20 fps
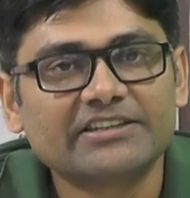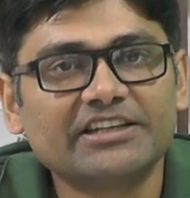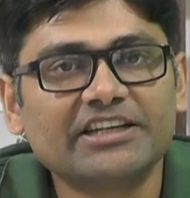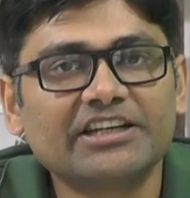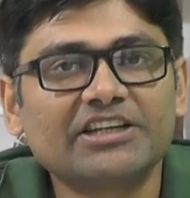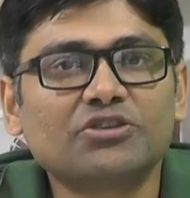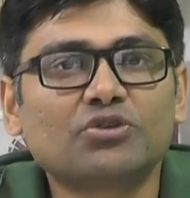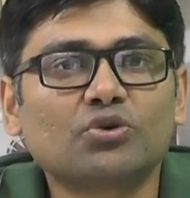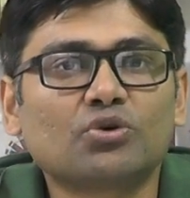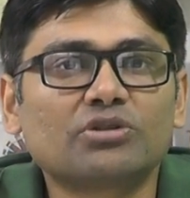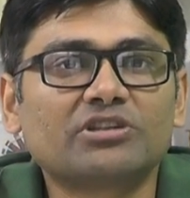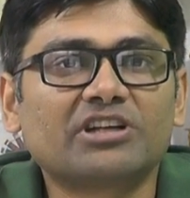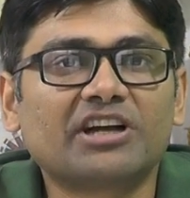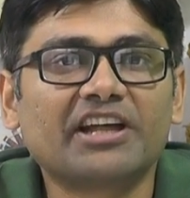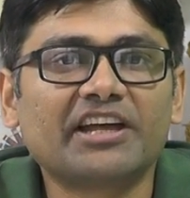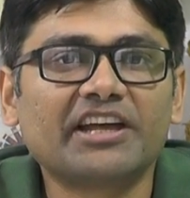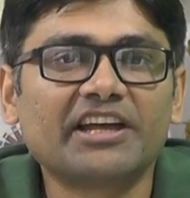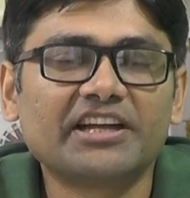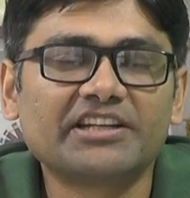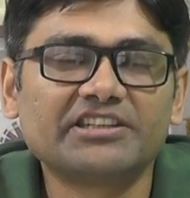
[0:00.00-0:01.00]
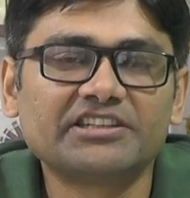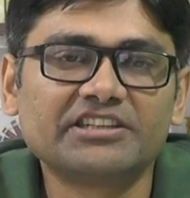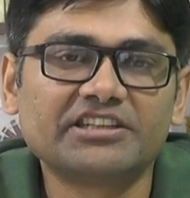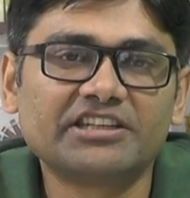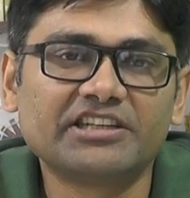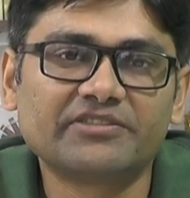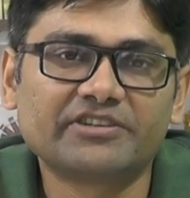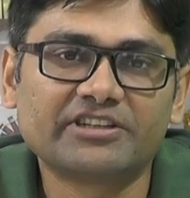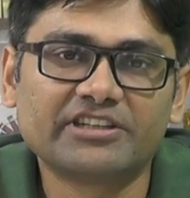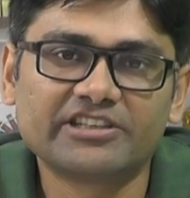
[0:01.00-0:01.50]
ये दो धड़े हैं
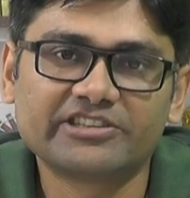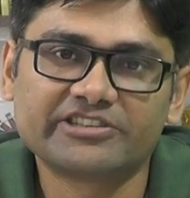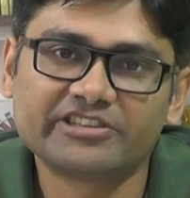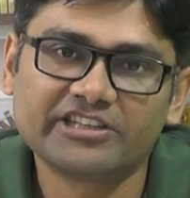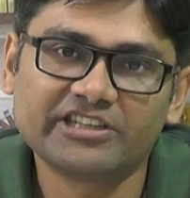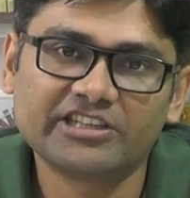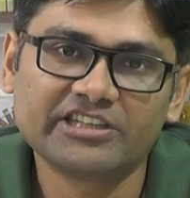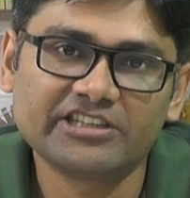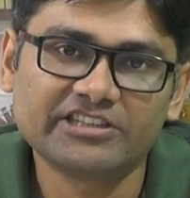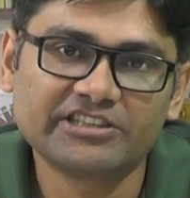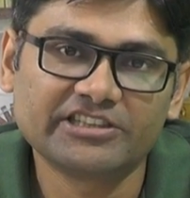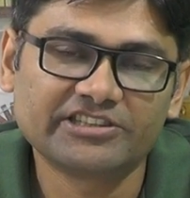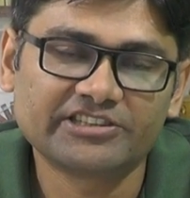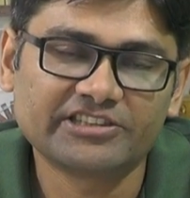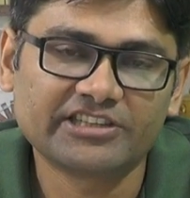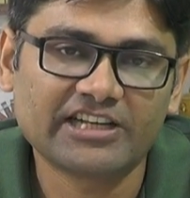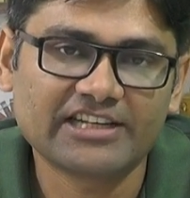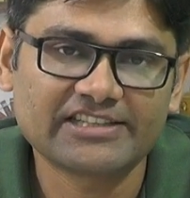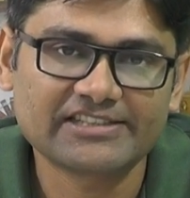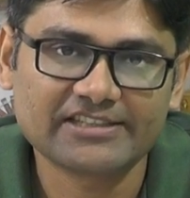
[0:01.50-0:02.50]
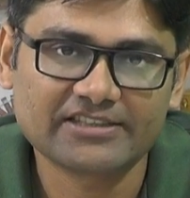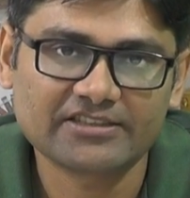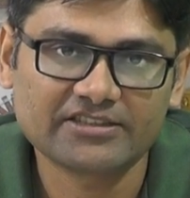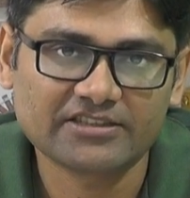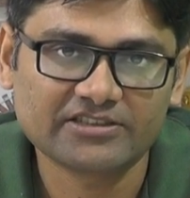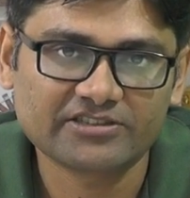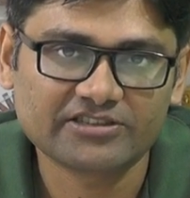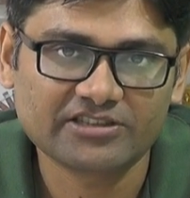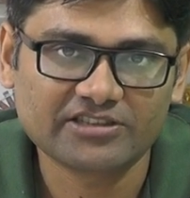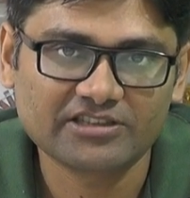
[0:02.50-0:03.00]
जिनकी वजह से ये सियासत
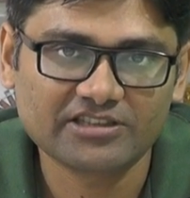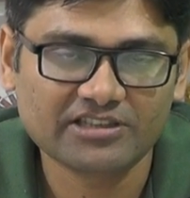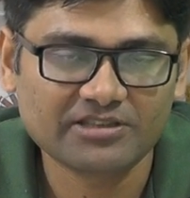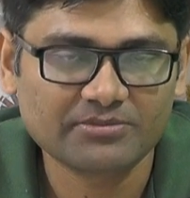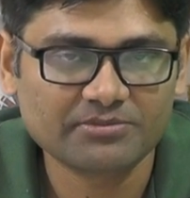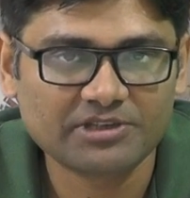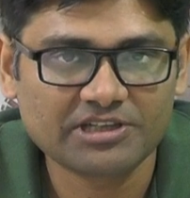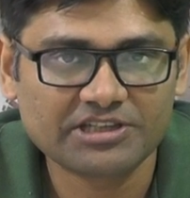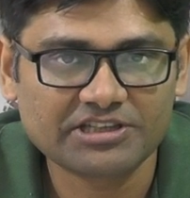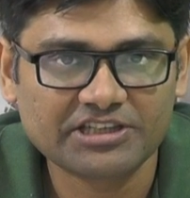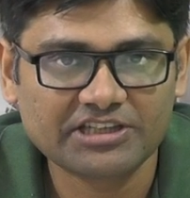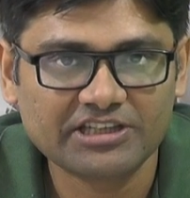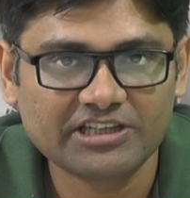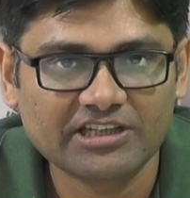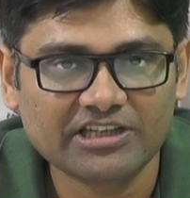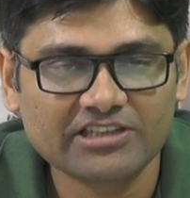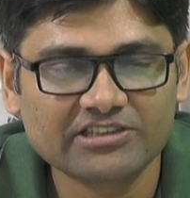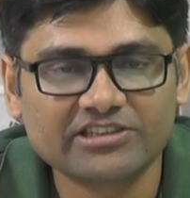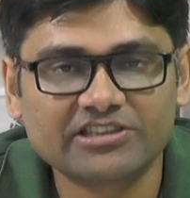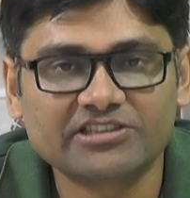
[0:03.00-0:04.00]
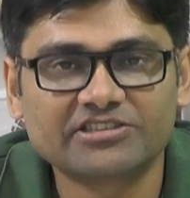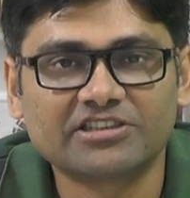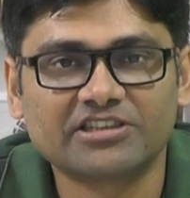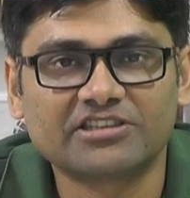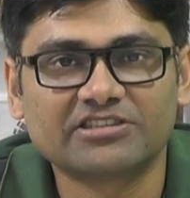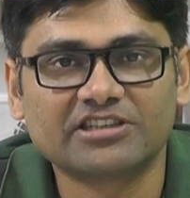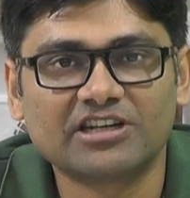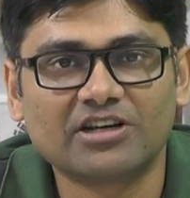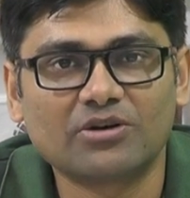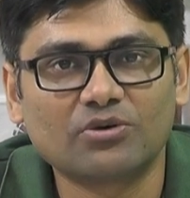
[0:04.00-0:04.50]
अक्सर गर्म रहती है अक्सर
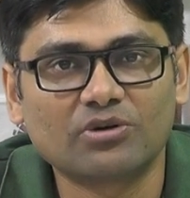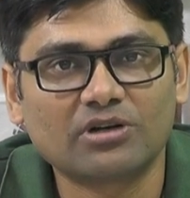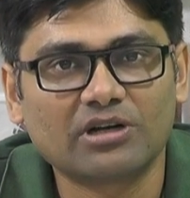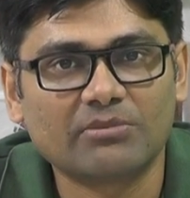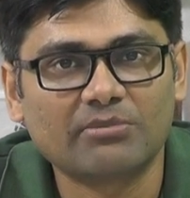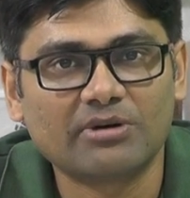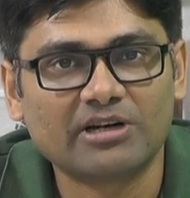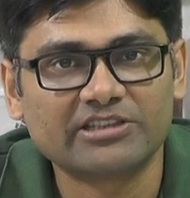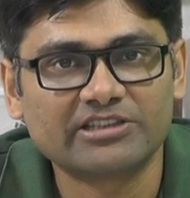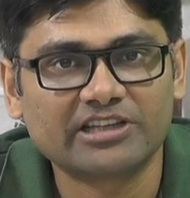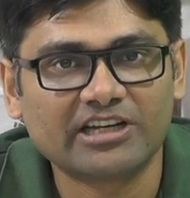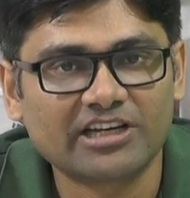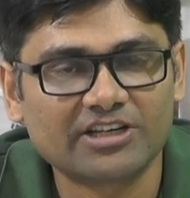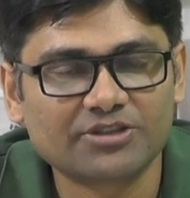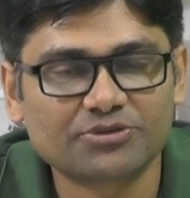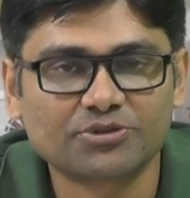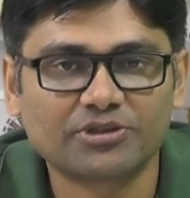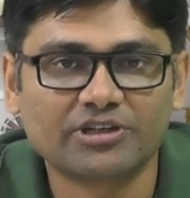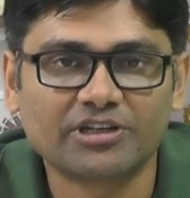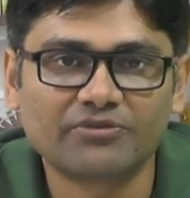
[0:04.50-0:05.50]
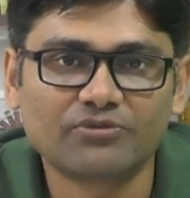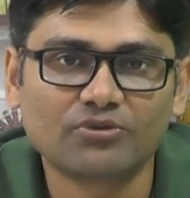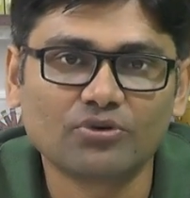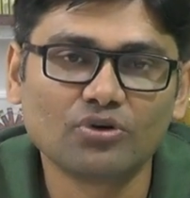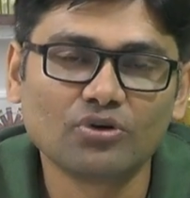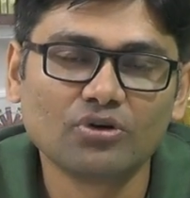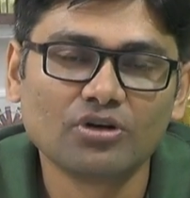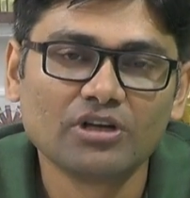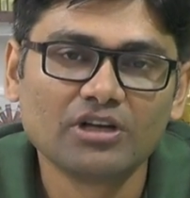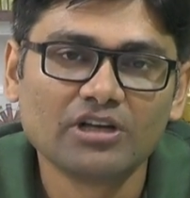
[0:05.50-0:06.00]
चर्चाओं का बाजार जो है वो